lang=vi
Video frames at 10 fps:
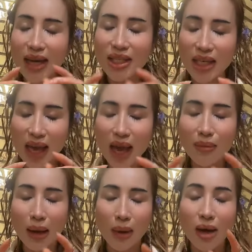anh chị
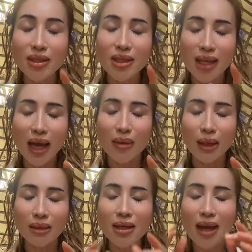em nằm ở trên
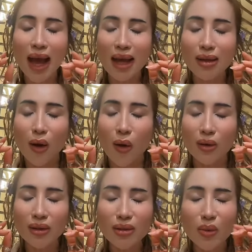đây mà thích ăn
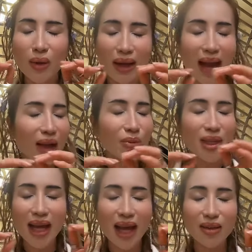đồ nói chung là ai
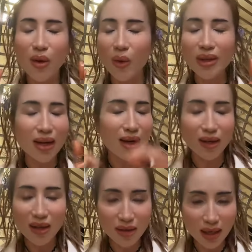cũng thích ăn đồ gia
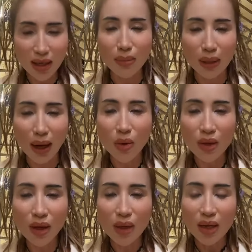đình đó gia đình mình nấu
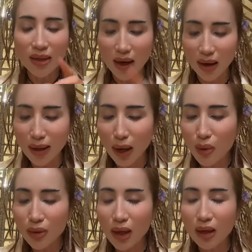không vợ
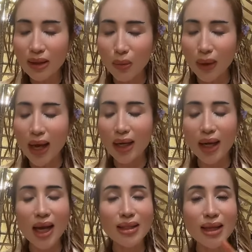nấu cho chồng ăn
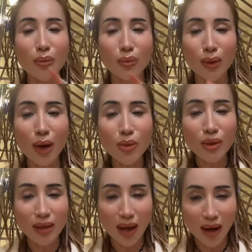hay là chồng nấu
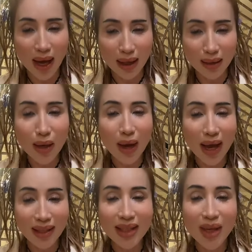cho vợ ăn nếu
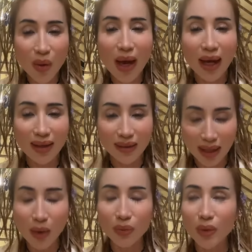ai thích nấu ăn
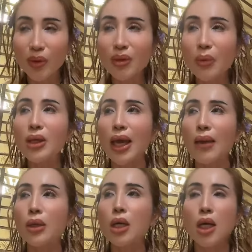không giống giống
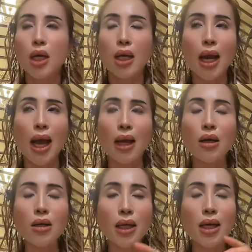như em
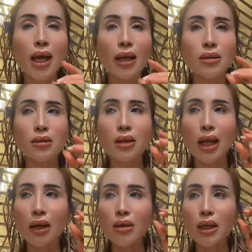là có nghĩa là
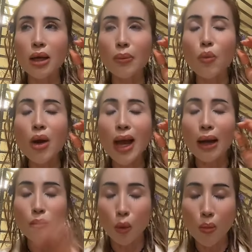là có nghĩa là muốn
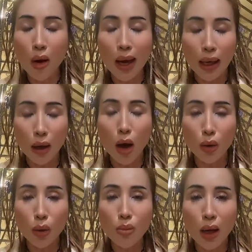ăn một món ăn
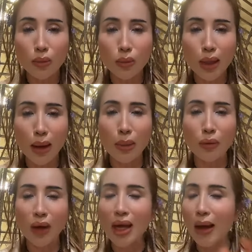ngon đúng không là
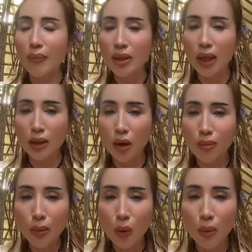mình phải làm như vậy
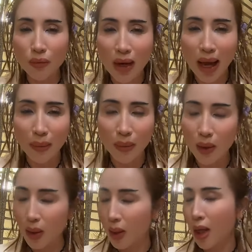thôi bắt buộc mình phải làm
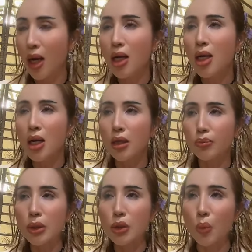đó
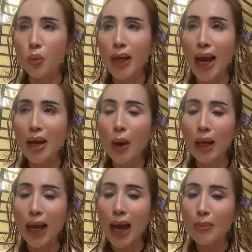mình trụng cá
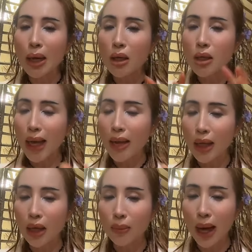qua cá bất cứ cá
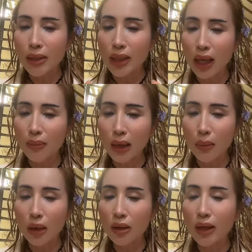gì mà anh chị em
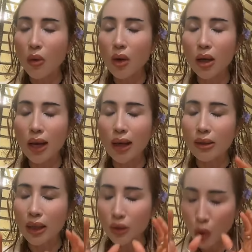nào mà lên nấu á,
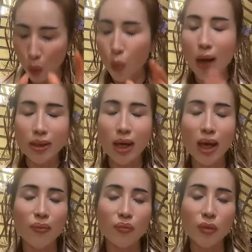là trụng qua
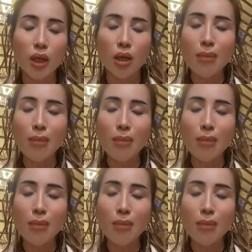cho em